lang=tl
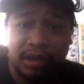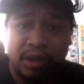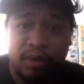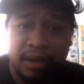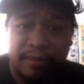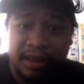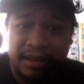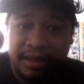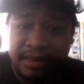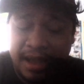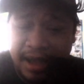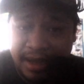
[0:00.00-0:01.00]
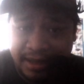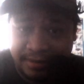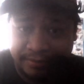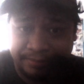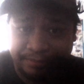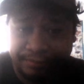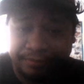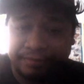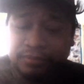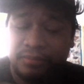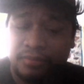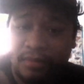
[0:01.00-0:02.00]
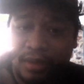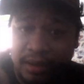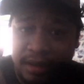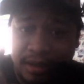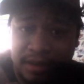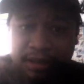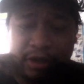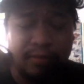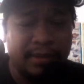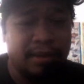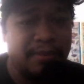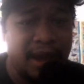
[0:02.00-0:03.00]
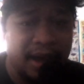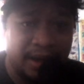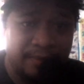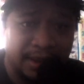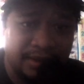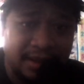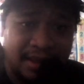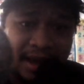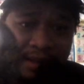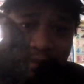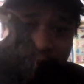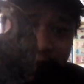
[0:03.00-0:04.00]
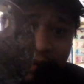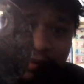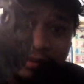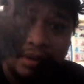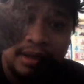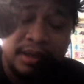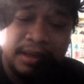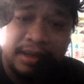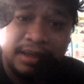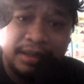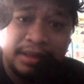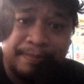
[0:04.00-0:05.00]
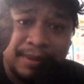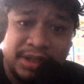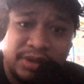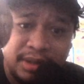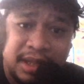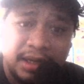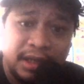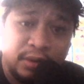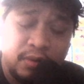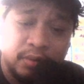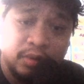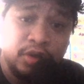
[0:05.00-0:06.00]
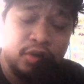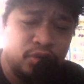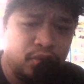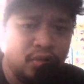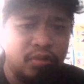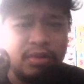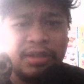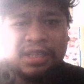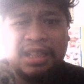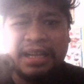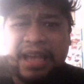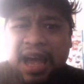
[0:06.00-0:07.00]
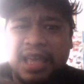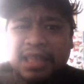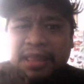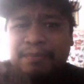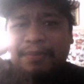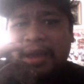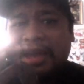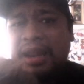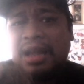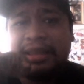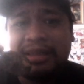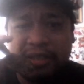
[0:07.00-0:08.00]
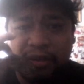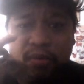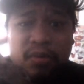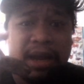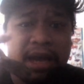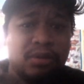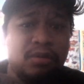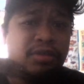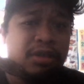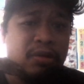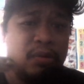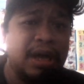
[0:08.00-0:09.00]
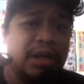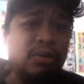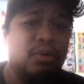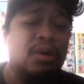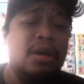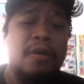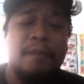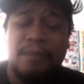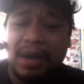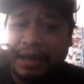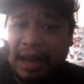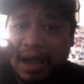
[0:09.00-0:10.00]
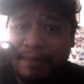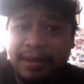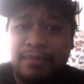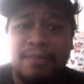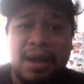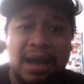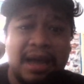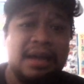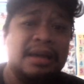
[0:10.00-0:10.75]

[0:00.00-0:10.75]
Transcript: kayo ay may tindahan, sa loob ng bahay, may tindahan po kayo, itapat nyo lang ito doon sa lagayan ng pera at siguradong sigurado maraming mga